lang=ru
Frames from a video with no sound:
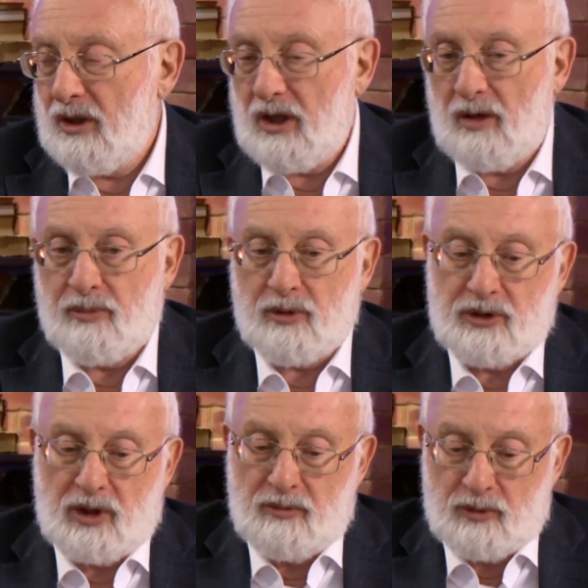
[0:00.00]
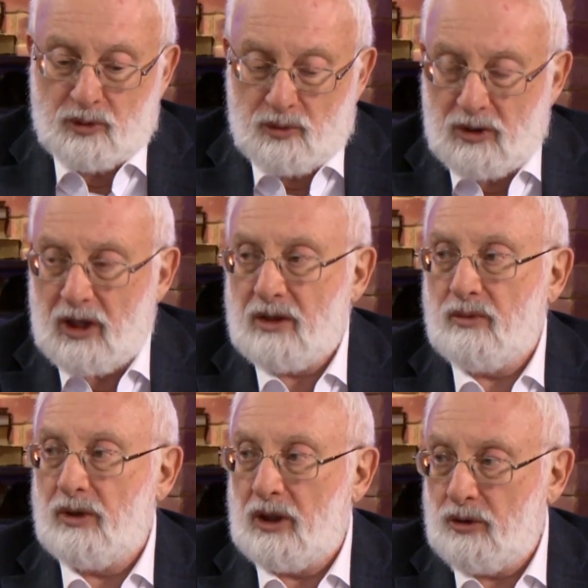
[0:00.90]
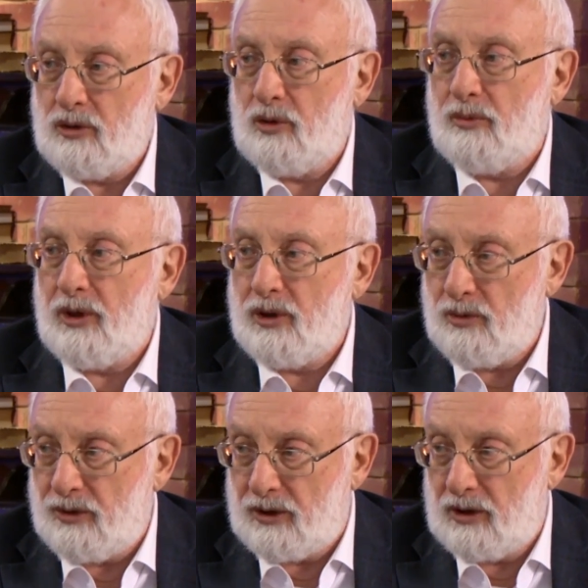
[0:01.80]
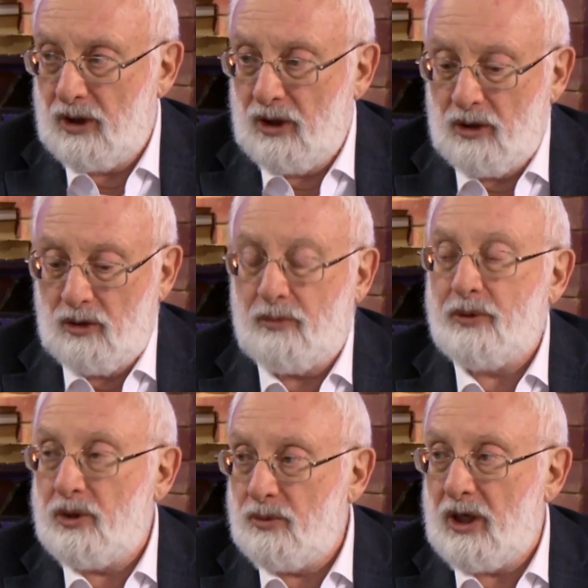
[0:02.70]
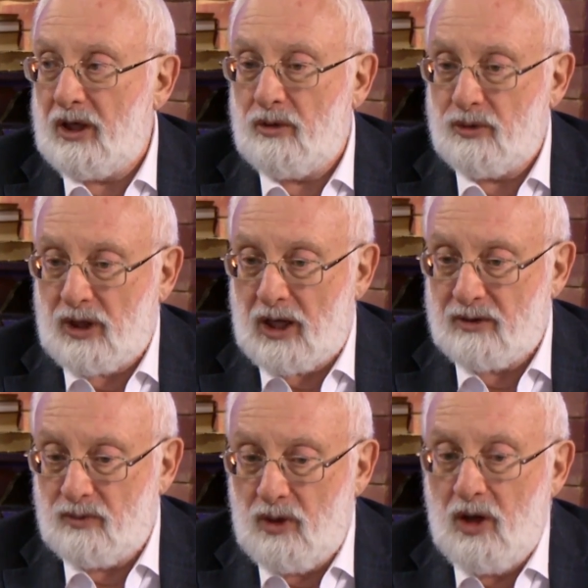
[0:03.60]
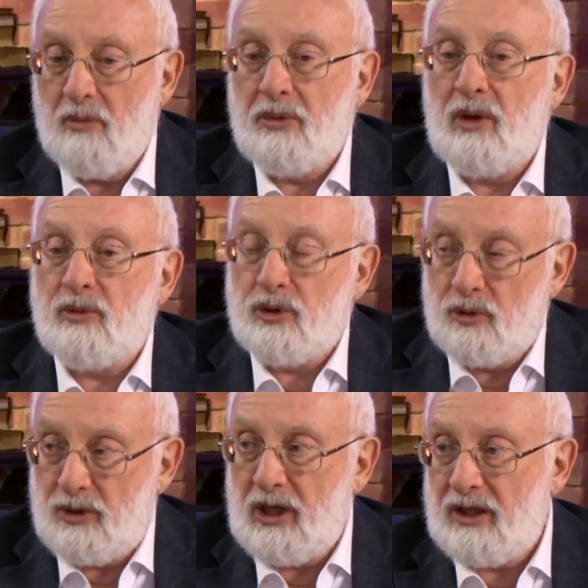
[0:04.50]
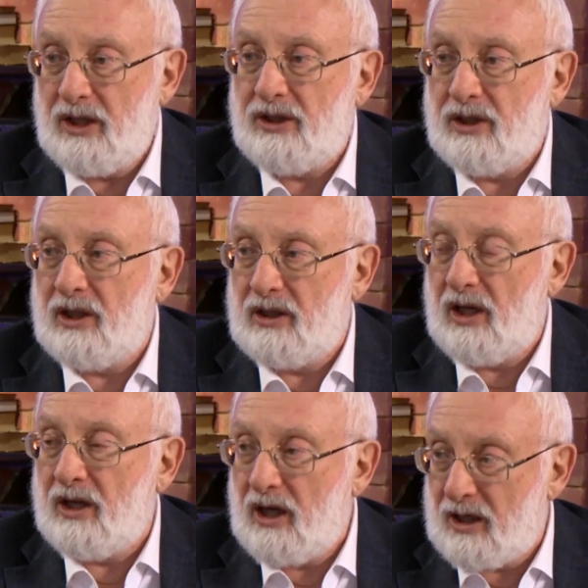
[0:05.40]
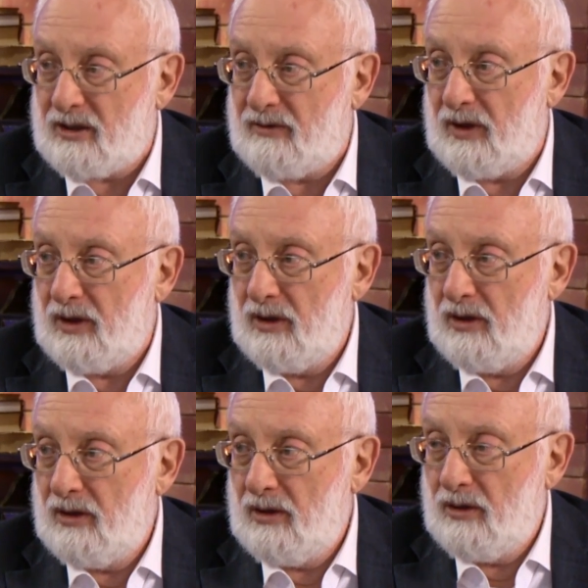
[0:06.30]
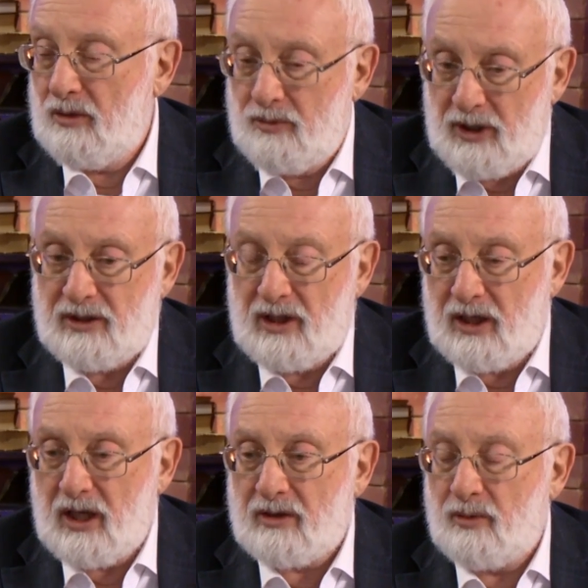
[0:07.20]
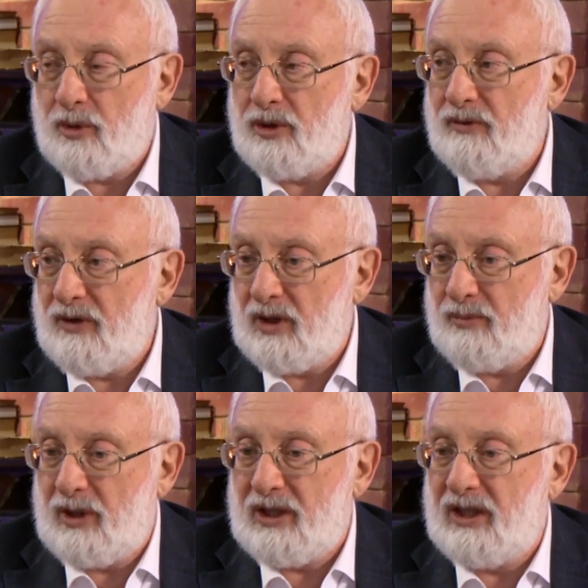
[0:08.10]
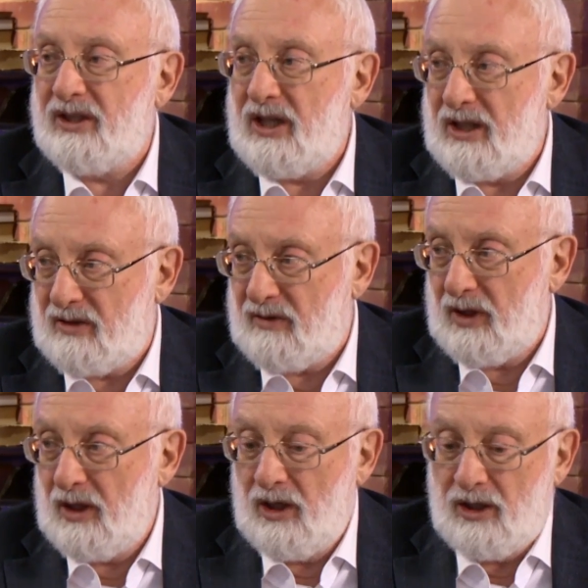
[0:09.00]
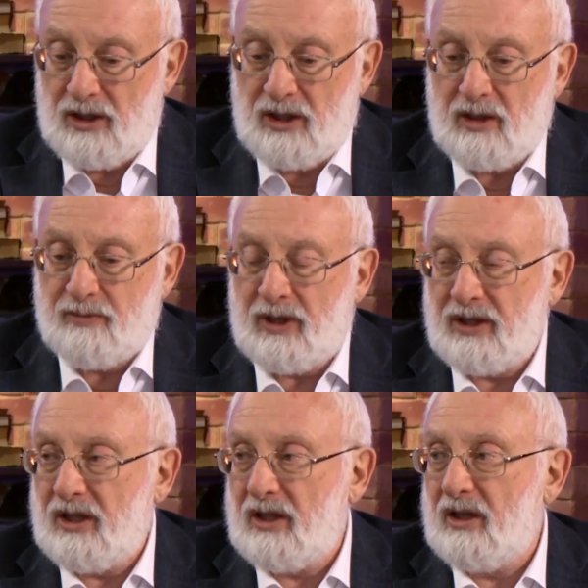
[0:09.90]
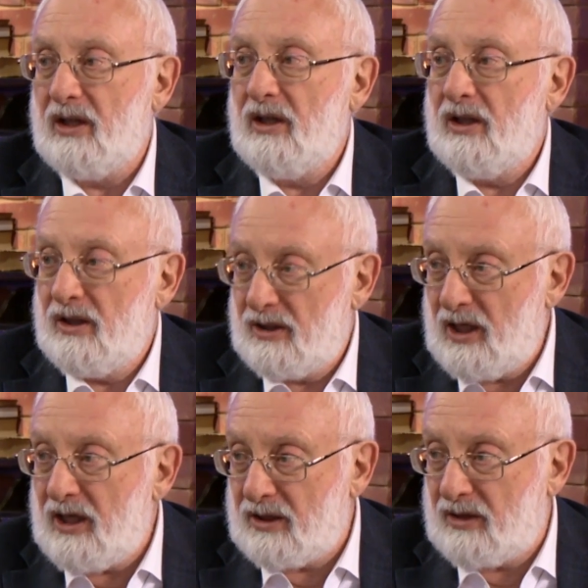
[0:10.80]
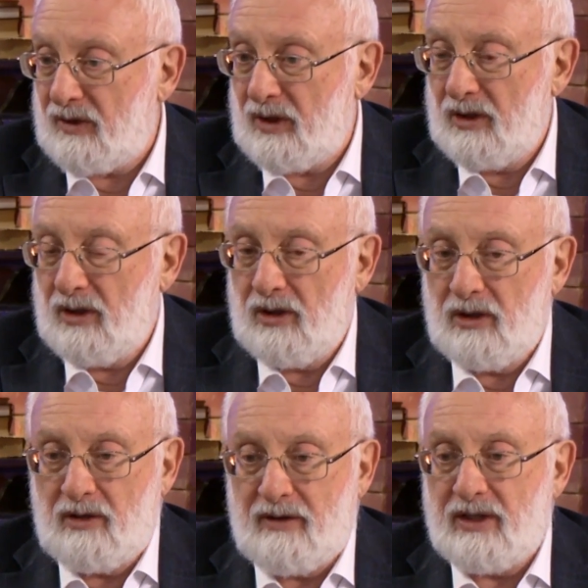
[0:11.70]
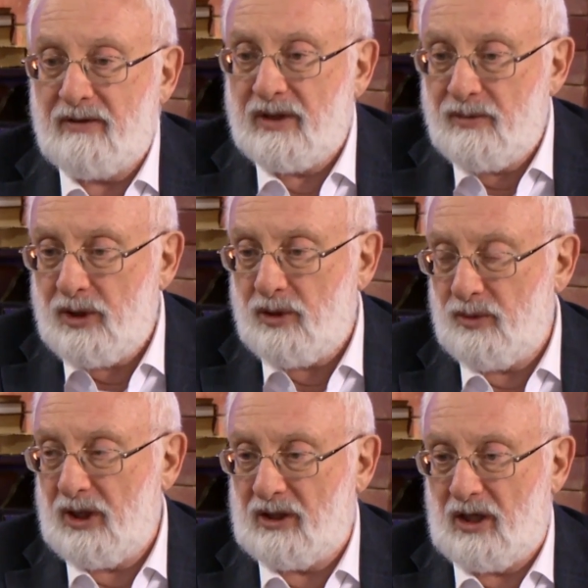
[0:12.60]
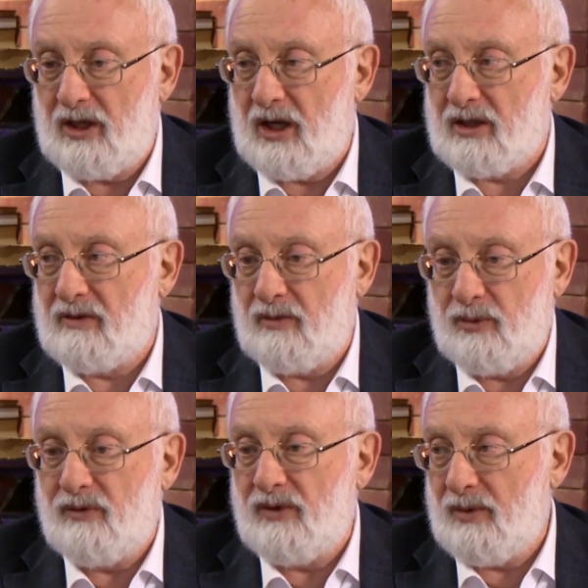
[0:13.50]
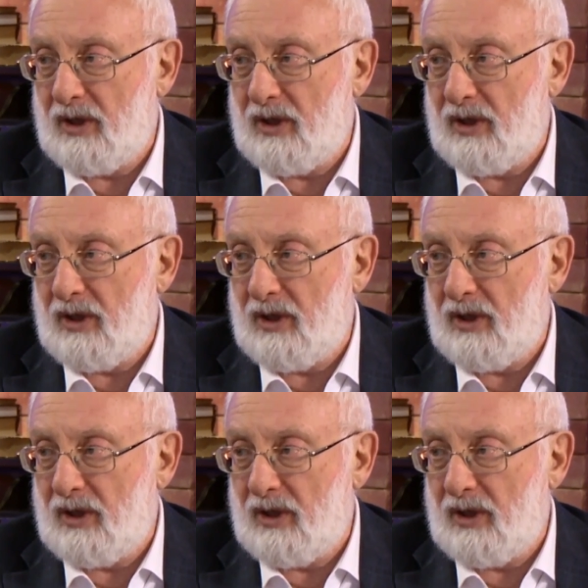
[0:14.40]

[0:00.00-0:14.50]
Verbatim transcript: Я вам просто немножко указываю на то, что происходит. Но почему я указываю? Потому что у меня есть это лекарство. У меня есть лекарство против этих плохих действий и их плохих следствий давайте возьмите у меня это лекарство, и будет всем